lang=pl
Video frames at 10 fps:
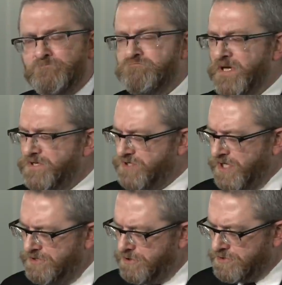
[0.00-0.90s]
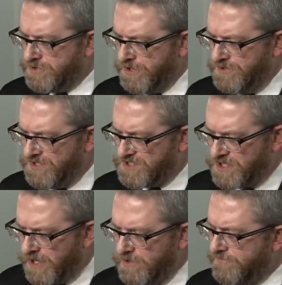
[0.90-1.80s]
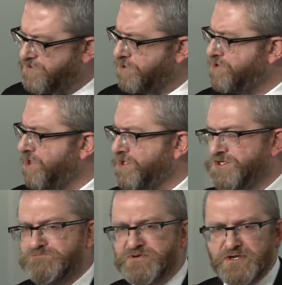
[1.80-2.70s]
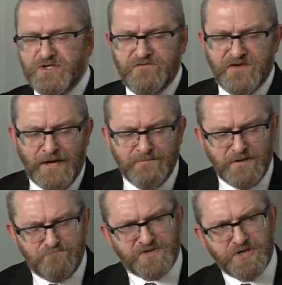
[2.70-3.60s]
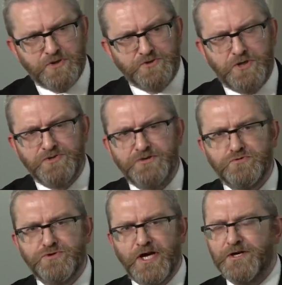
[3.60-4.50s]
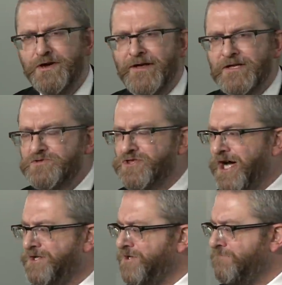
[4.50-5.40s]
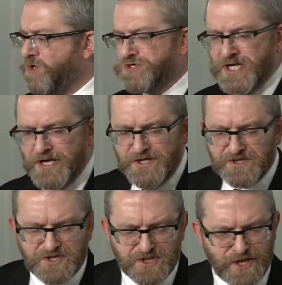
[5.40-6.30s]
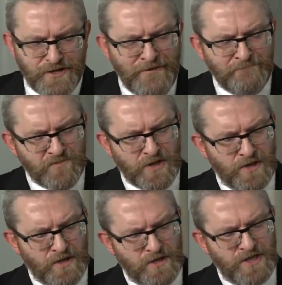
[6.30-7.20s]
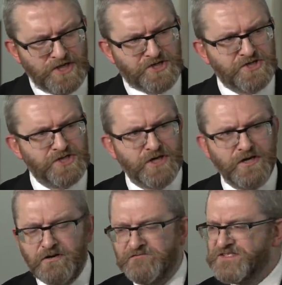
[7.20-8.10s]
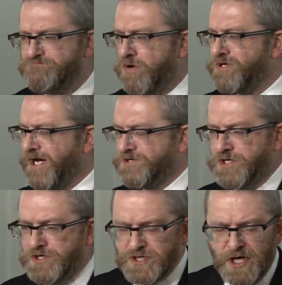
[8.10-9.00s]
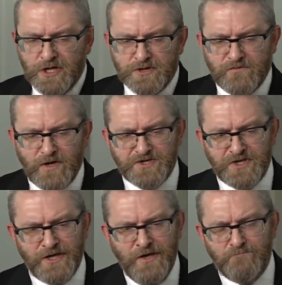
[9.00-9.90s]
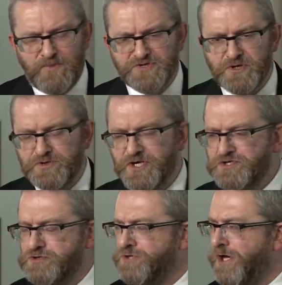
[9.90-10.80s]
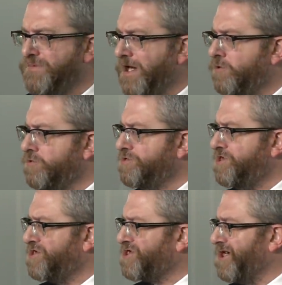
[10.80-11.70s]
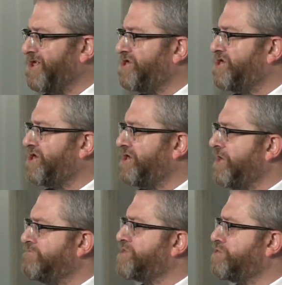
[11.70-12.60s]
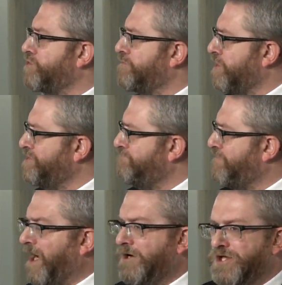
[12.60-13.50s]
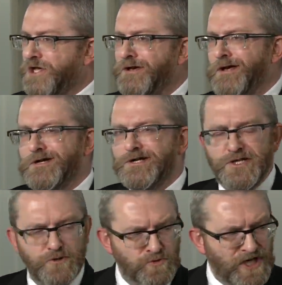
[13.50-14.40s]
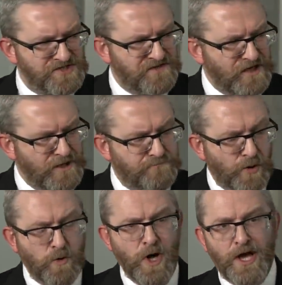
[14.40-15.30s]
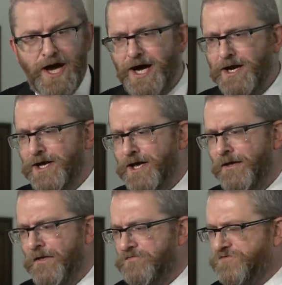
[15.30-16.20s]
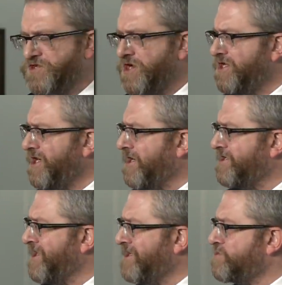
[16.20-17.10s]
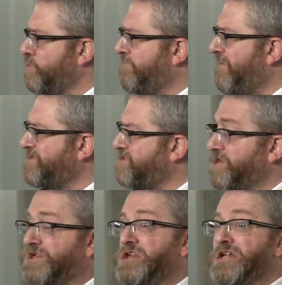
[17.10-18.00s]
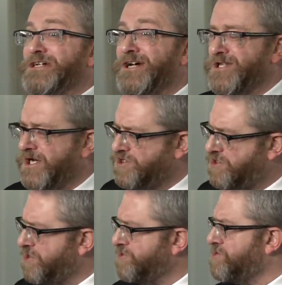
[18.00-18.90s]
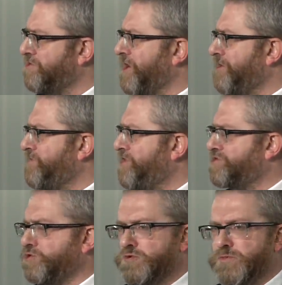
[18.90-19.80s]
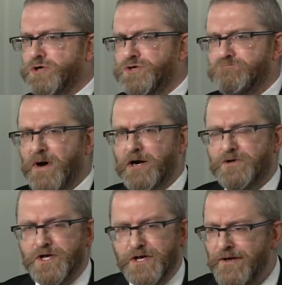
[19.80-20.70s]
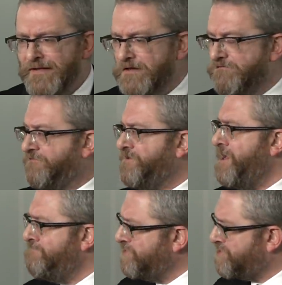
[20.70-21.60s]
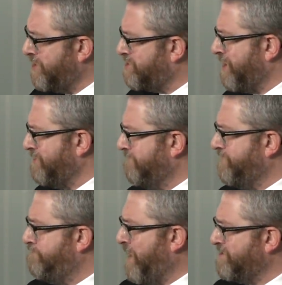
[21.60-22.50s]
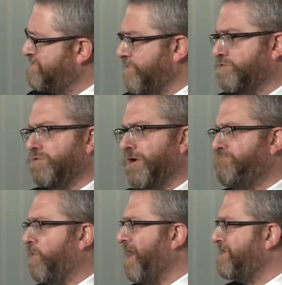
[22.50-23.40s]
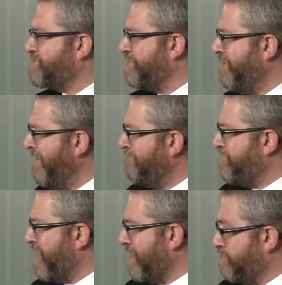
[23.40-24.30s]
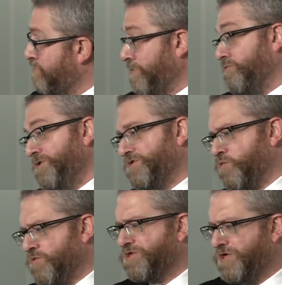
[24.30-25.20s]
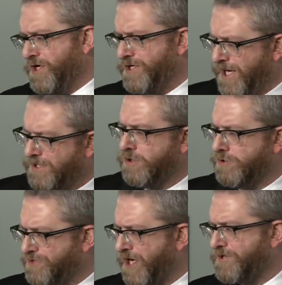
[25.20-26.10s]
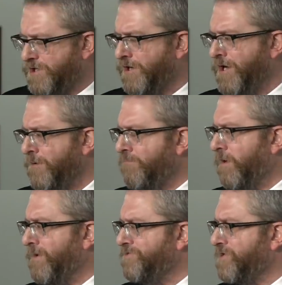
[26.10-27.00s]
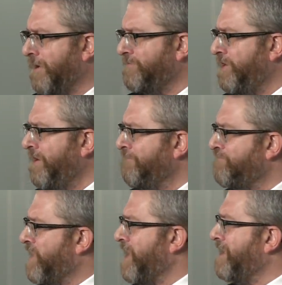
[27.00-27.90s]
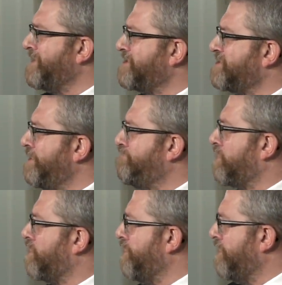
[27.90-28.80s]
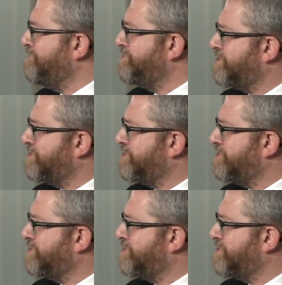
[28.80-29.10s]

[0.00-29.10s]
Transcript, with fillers: My tej doktrynie stanowczo się sprzeciwiamy. Przytoczone tutaj dane można jeszcze, e, jeszcze wzbogacić. No właśnie po sąsiedzku na Białorusi 6-7 sztuk broni palnej, gdy u nas 2,5, ale w Czechach, na Słowacji kilkanaście co najmniej sztuk broni palnej. W Niemczech, szanowni państwo, które Polacy traktują i słusznie jako taki momentami dla nas niepokojący,